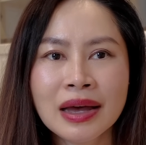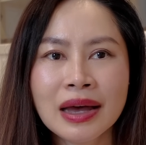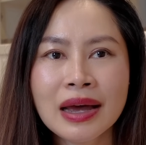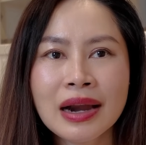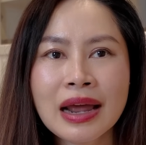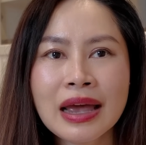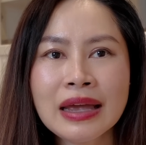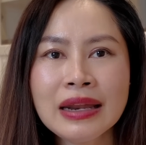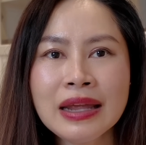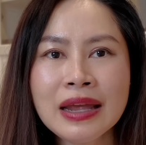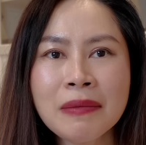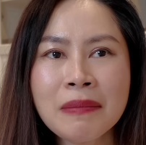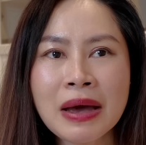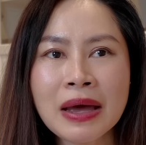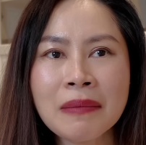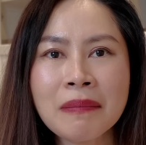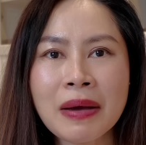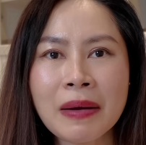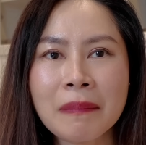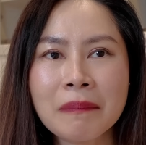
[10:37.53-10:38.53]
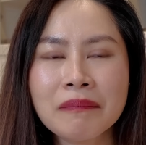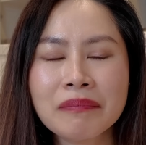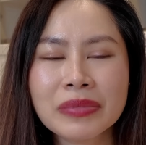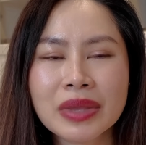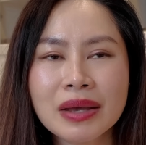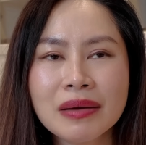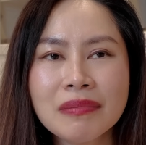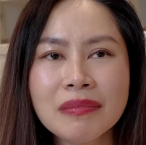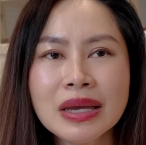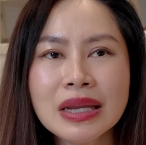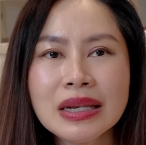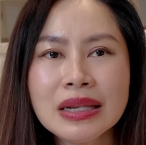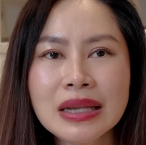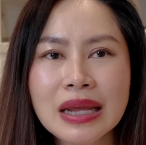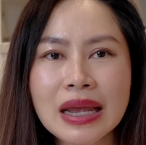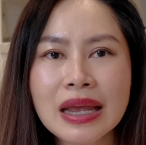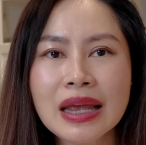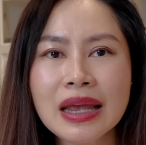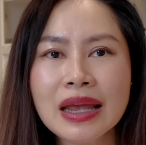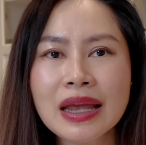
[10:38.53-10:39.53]
อะไรที่มันแบบไม่
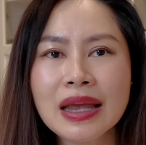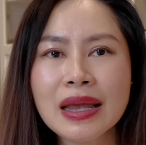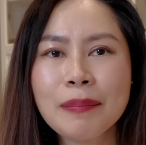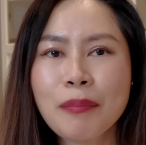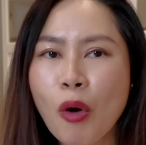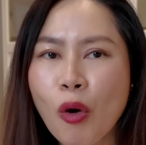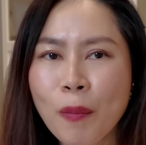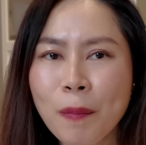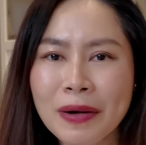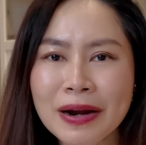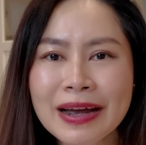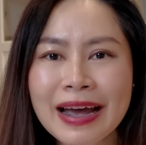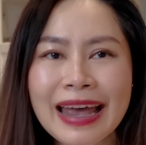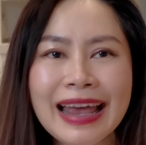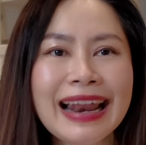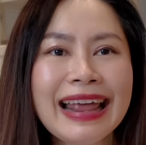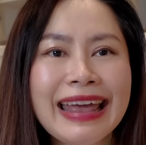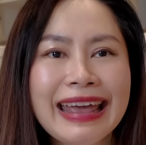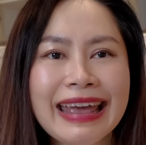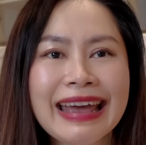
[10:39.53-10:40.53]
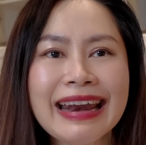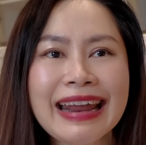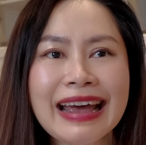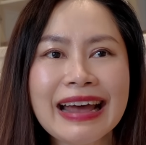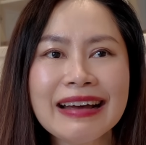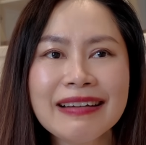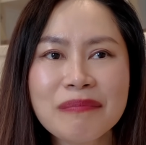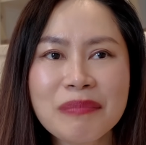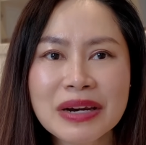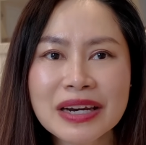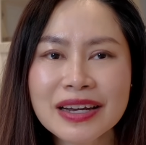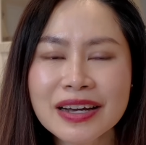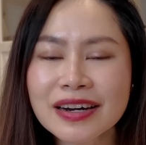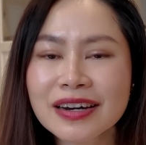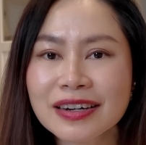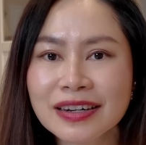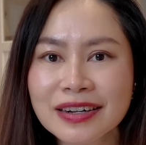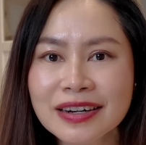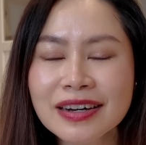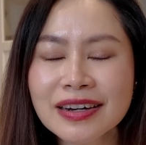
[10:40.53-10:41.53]
ดีโป๊เปลือยอะไรอย่างเงี้ยนะ มันเกิ
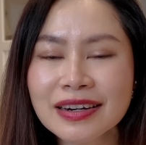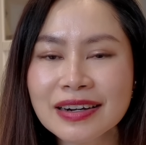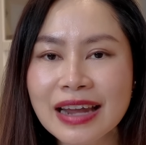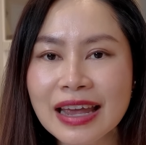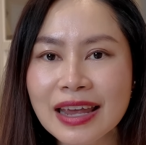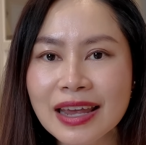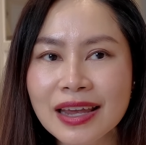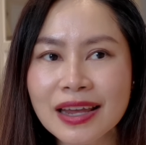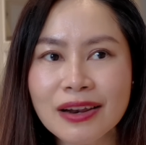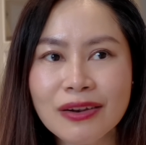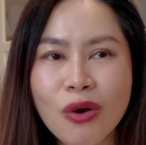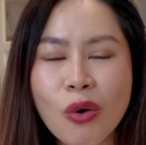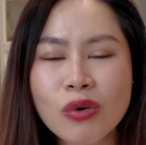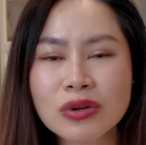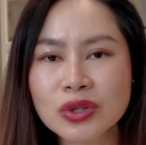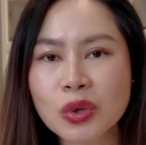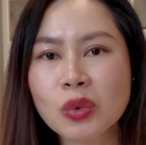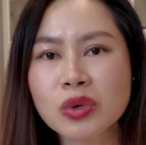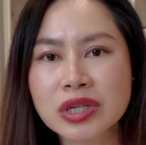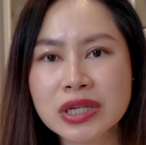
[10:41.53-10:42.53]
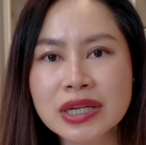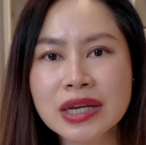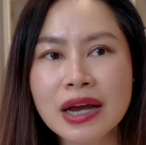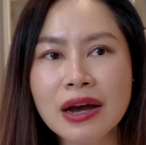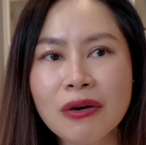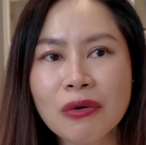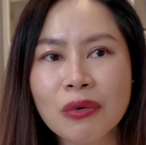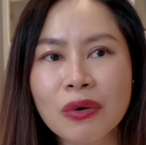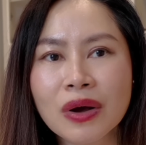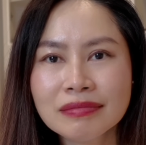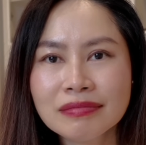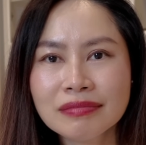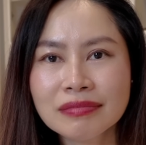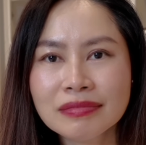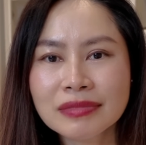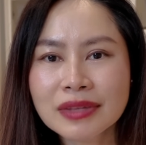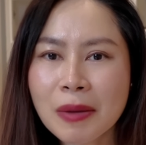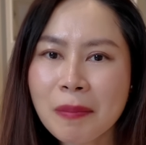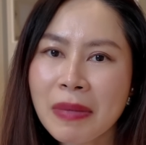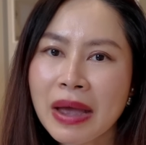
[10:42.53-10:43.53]
ดขึ้นในโลกโซเชียล
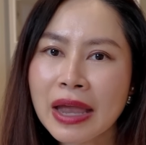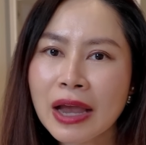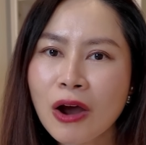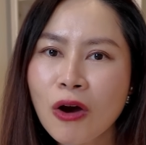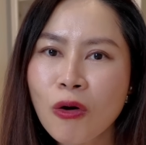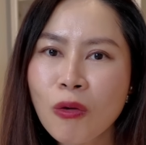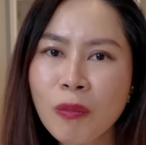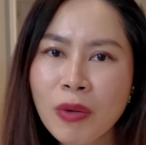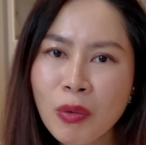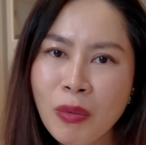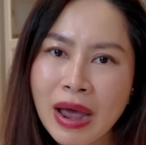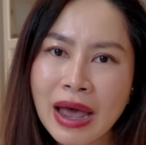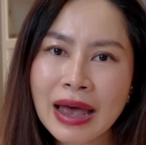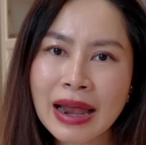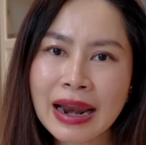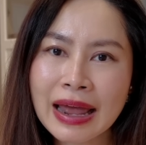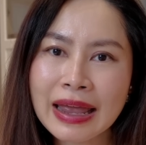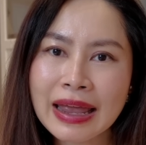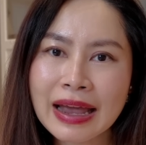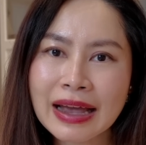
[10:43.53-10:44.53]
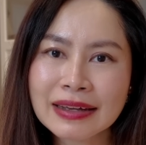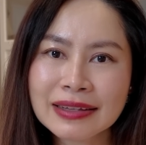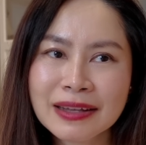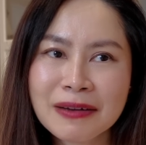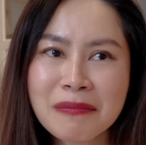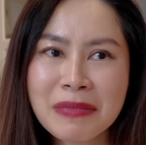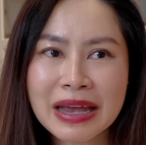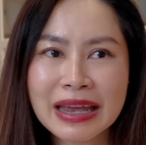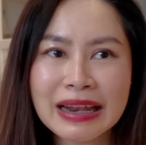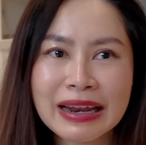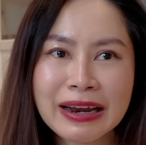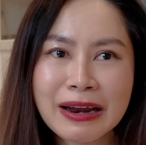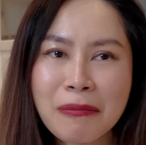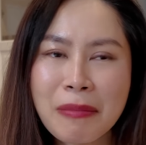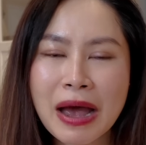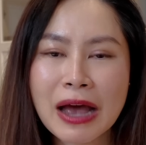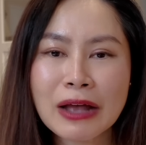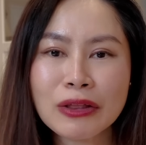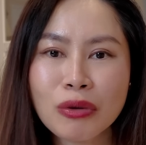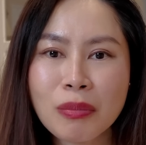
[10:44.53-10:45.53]
ทำไมเขาไม่ว่าอะไรอะทำไมรัฐ
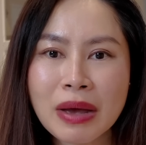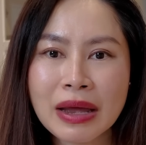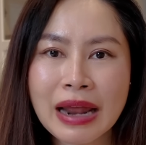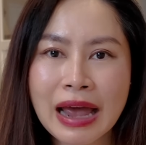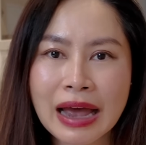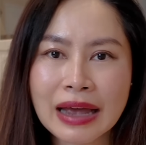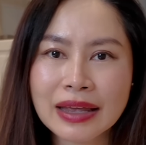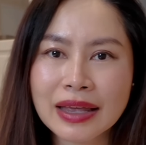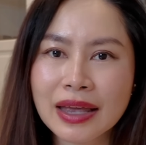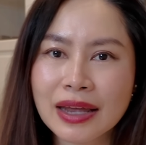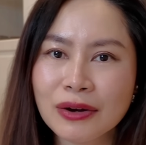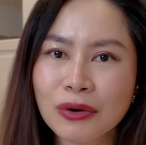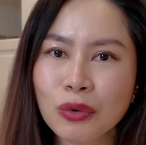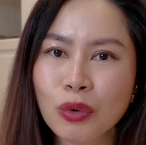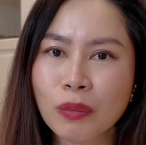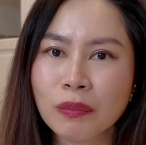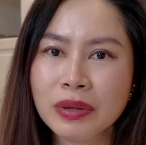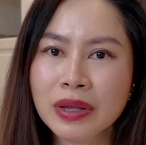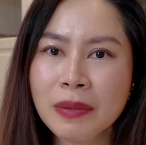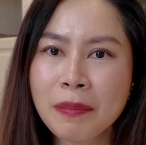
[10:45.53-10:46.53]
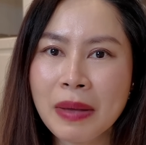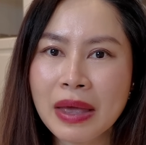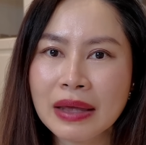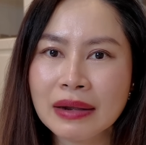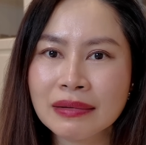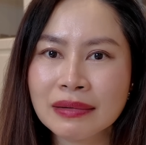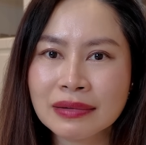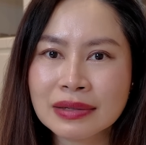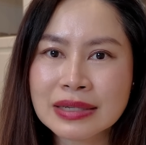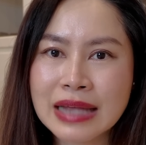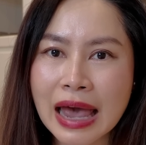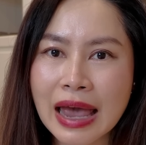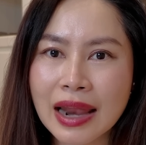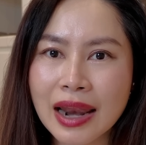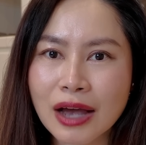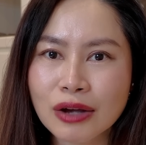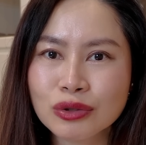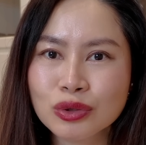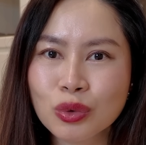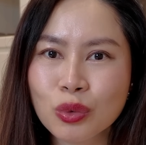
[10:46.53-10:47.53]
บาลต้องมาทาร์เก็ตกลุ่มที่เป็นสาย
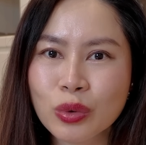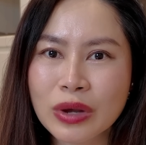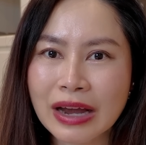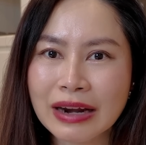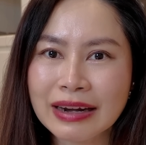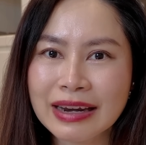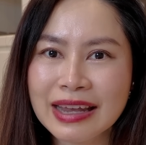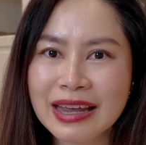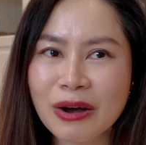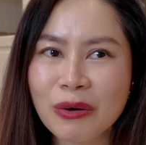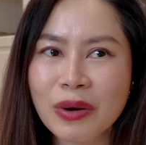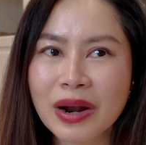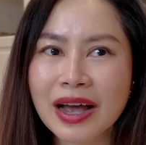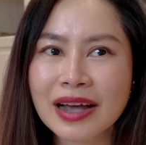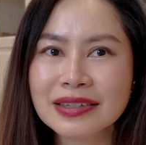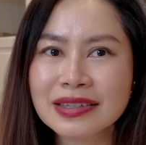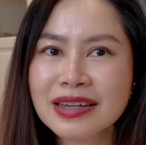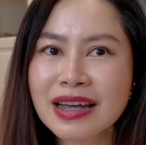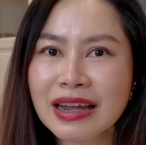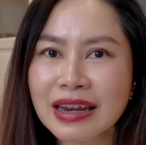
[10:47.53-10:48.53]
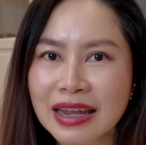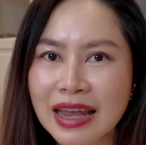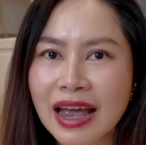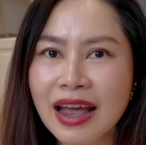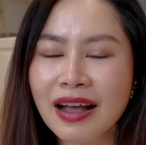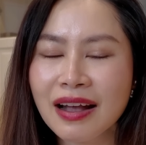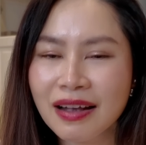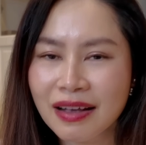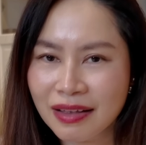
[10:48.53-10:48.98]
ลักชูอย่างเดียวนะคะ ซึ่งอันเนี้ย